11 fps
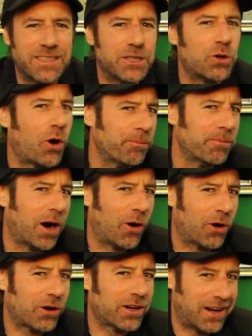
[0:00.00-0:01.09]
die kommen
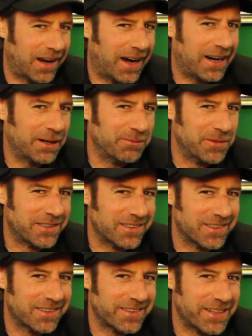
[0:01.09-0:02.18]
auch klar mit
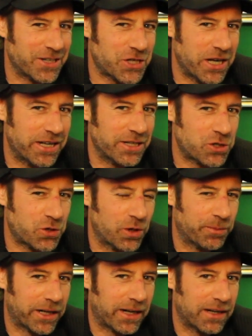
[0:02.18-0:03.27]
äh, den schnellen
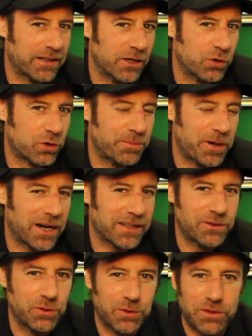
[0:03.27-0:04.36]
Stürmern aller Luke
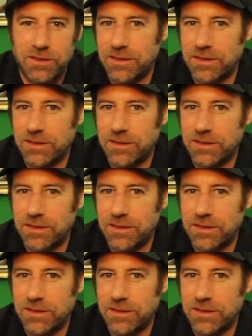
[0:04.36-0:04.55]
Bacchio